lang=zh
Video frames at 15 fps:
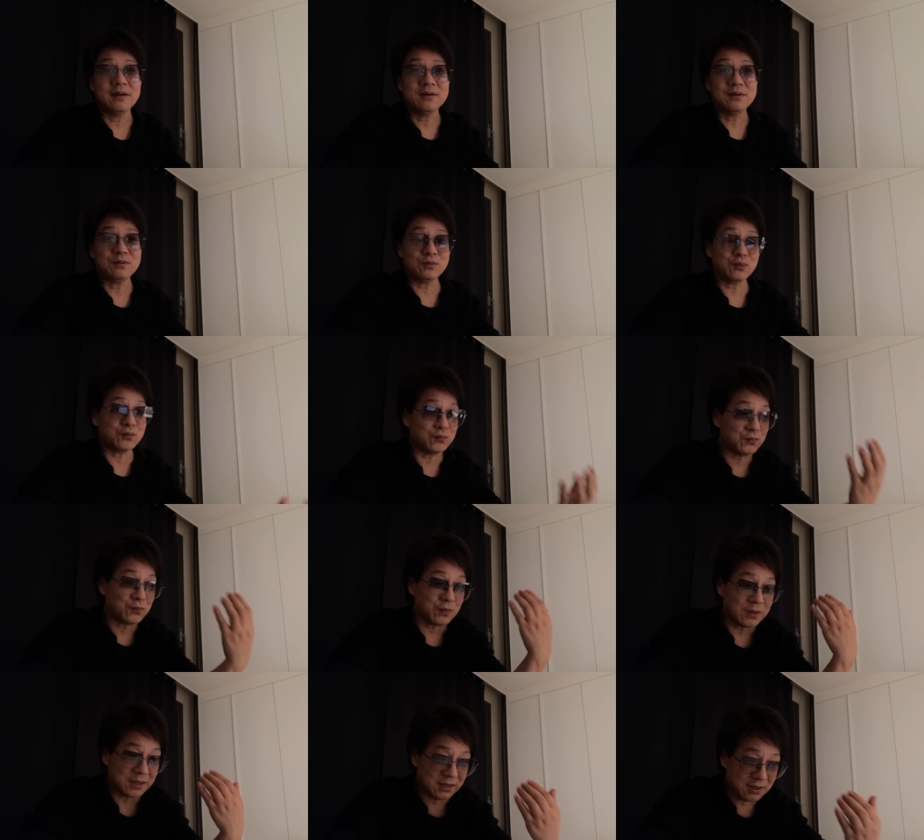说土
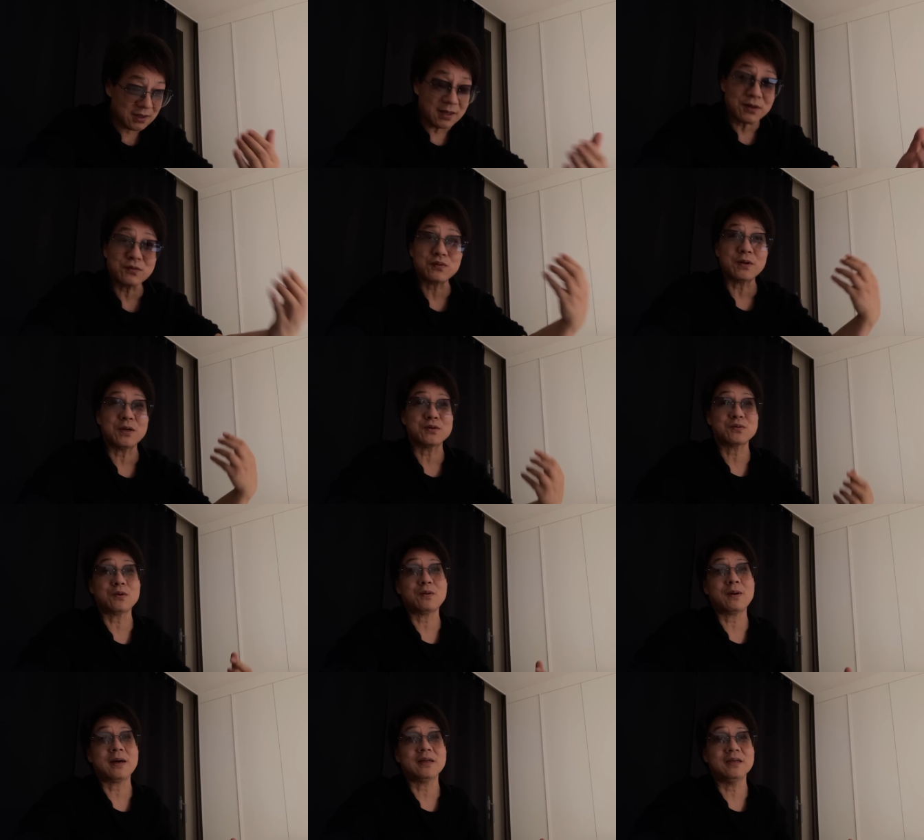公一旦出来说
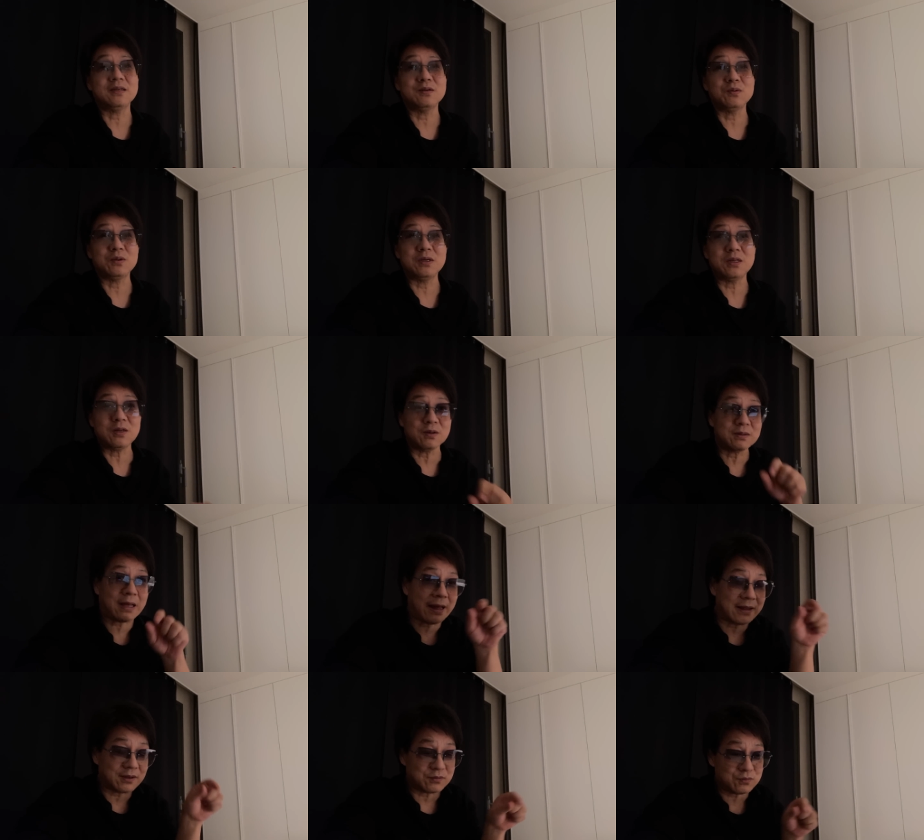话，你就一定要
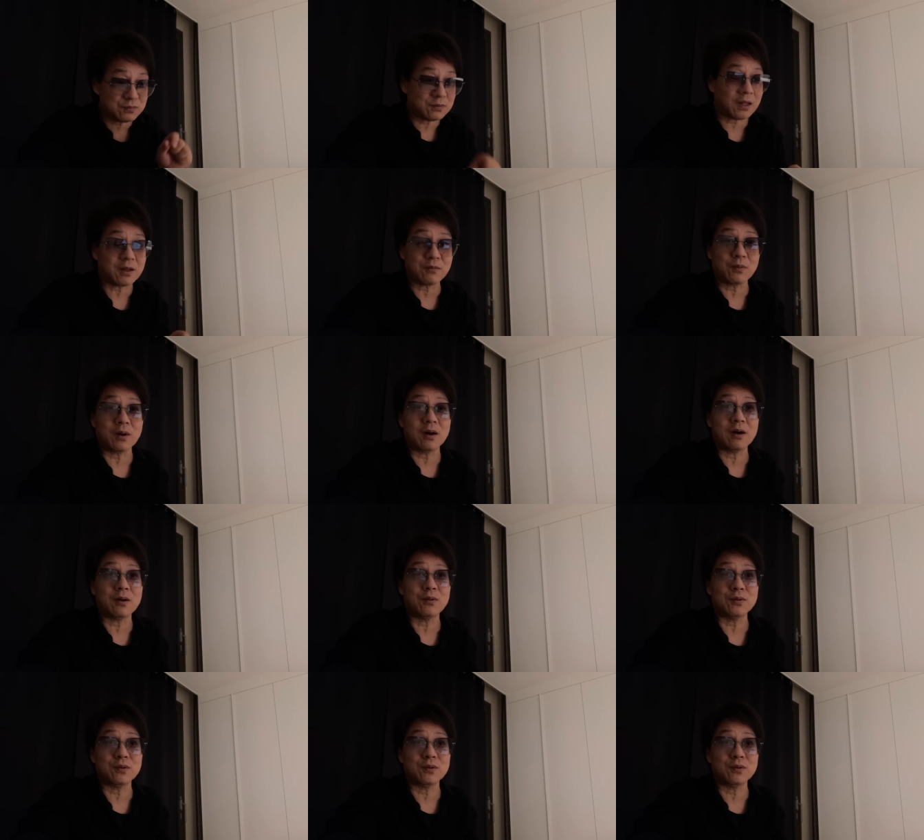打一个巨大的问号。